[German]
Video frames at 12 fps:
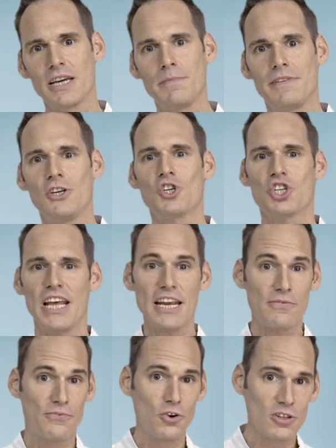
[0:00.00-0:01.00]
gibt, die
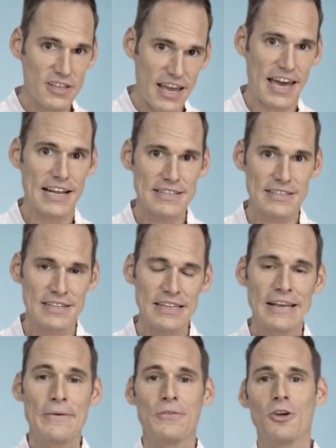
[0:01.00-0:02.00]
schlecht für unser Herz
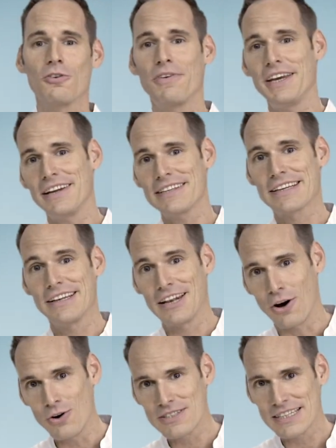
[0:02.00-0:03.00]
sind. Doch welche das
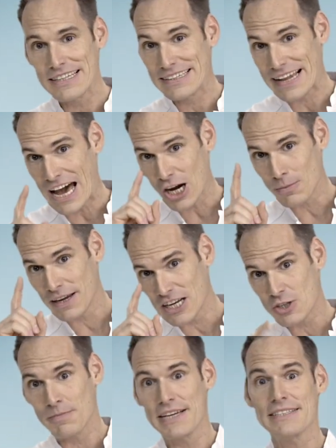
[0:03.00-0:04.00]
genau sind, darüber
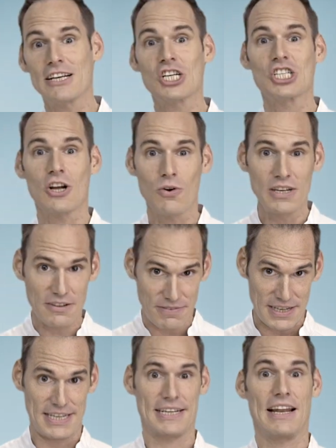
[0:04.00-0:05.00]
herrscht meist erstaunlich
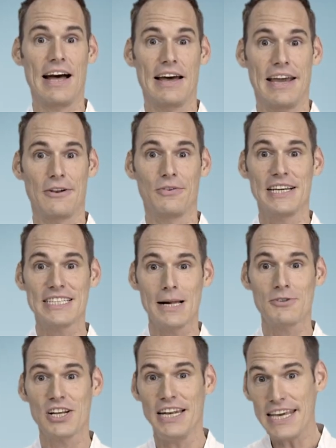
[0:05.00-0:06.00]
wenig Klarheit. Und
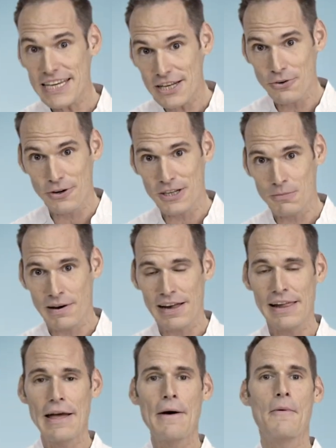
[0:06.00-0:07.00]
deshalb stelle ich Ihnen heute
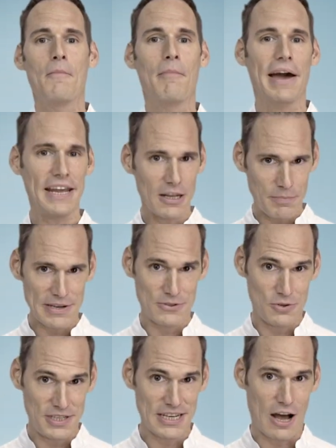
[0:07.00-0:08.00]
mal meine
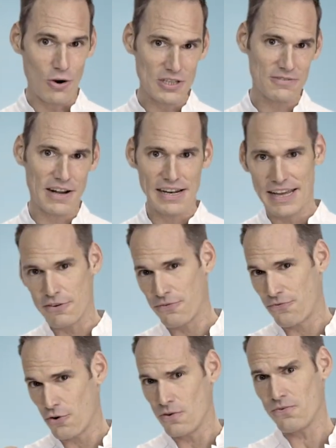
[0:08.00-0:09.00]
persönliche Auswahl der
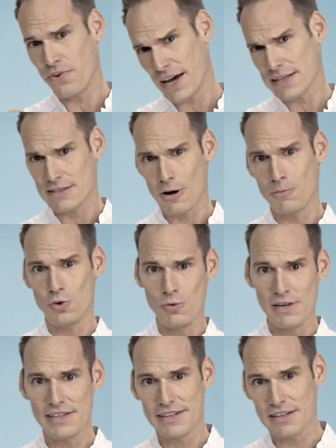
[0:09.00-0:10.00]
fünf
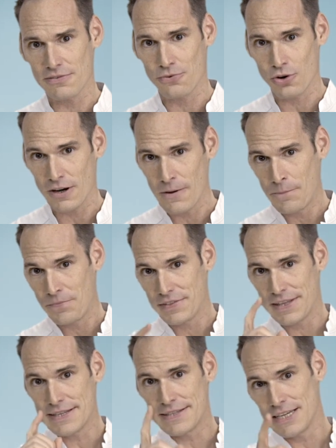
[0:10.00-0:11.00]
Herzhauptübeltäter vor,
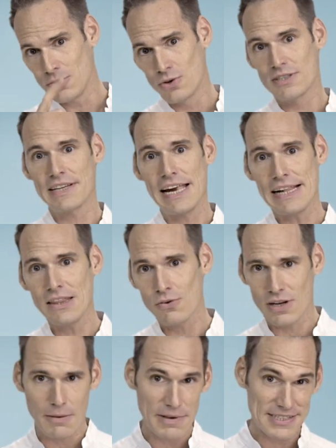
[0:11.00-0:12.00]
die Sie nur selten
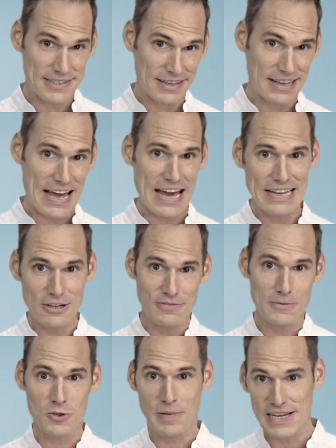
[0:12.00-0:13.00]
oder am besten gar nicht auf
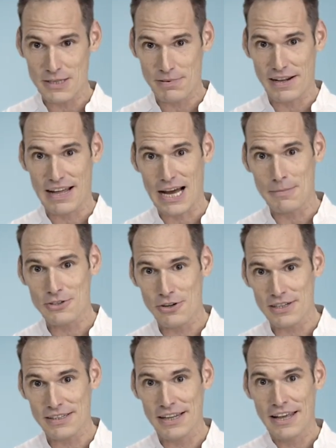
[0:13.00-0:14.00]
Ihrem Speiseplan haben
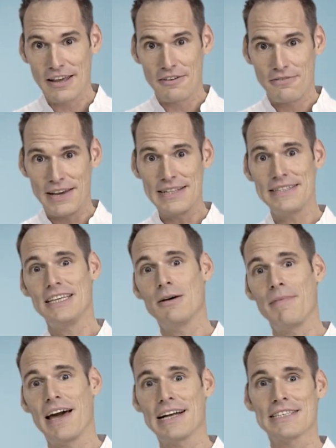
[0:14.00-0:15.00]
sollten, wenn Sie
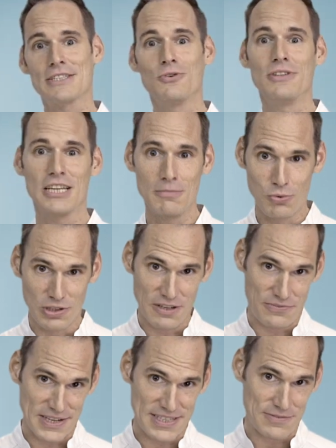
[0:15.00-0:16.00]
Ihrem Herzen und Ihren
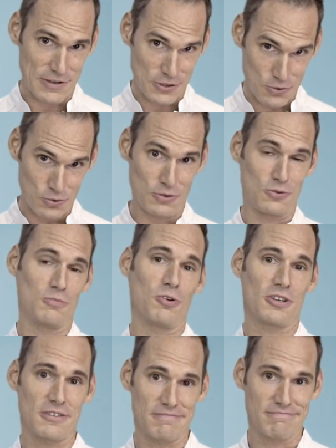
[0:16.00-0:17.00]
Blutgefäßen etwas Gutes tun
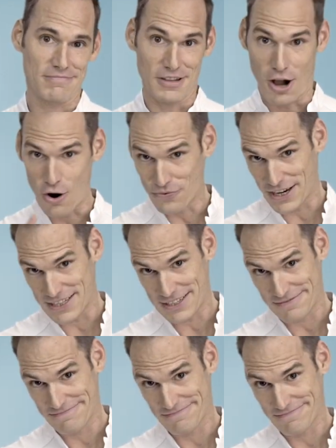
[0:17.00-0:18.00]
möchten. Auf geht's!